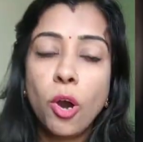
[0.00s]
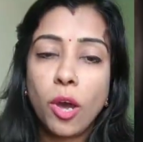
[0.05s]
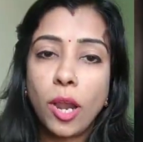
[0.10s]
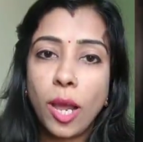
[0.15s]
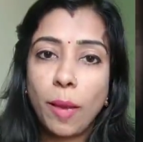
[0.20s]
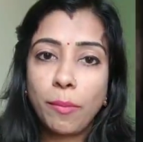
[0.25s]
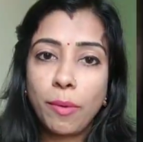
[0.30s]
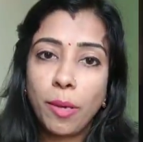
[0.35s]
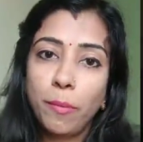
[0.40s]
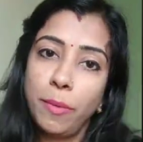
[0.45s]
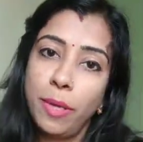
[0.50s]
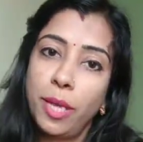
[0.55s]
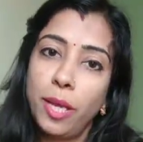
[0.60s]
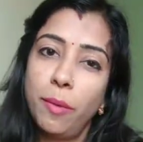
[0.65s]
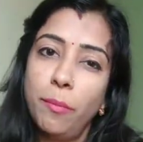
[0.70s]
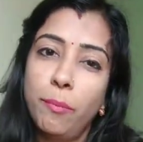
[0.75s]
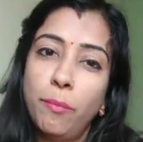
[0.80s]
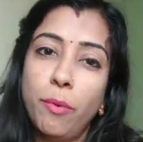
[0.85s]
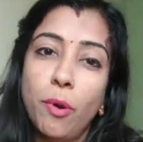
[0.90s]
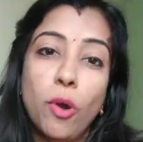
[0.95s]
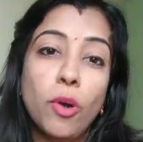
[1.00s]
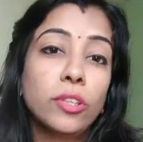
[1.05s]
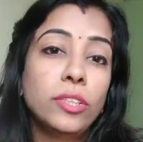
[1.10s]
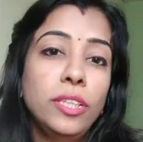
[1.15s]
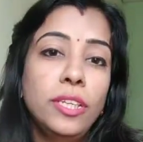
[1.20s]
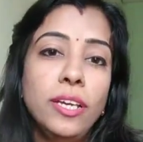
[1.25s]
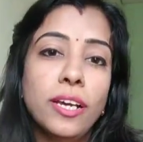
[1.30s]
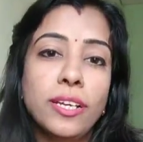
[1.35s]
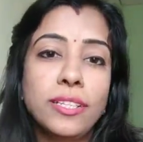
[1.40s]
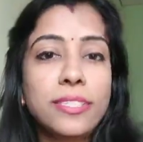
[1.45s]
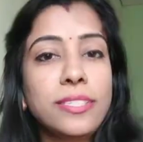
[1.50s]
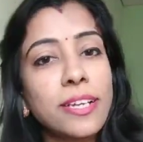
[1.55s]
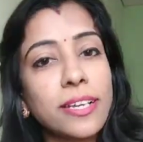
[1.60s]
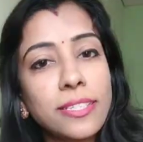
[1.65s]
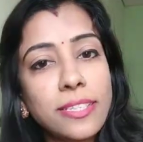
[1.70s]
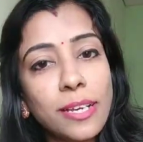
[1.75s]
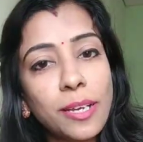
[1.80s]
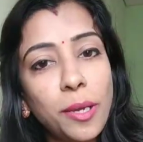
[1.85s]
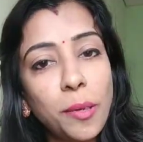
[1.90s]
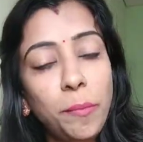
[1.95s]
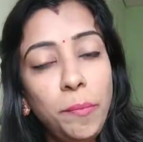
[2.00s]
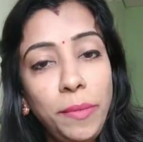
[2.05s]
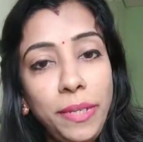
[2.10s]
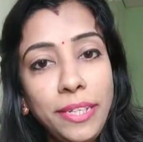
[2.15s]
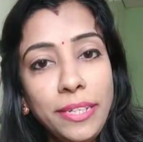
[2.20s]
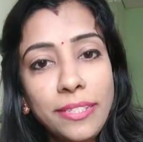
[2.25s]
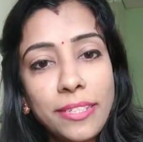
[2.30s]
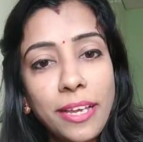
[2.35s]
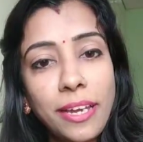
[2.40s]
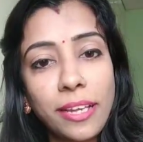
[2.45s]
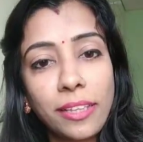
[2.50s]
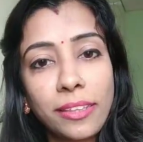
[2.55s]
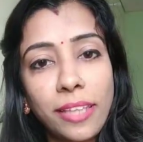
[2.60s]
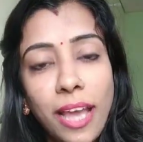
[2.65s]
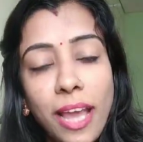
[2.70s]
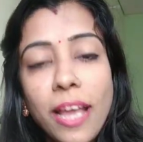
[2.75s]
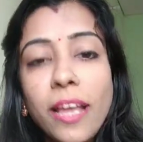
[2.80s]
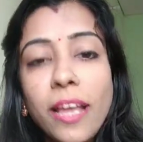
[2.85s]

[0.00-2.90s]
और आपका मेकअप बहुत ही अच्छा सा कंप्लीट सा लगता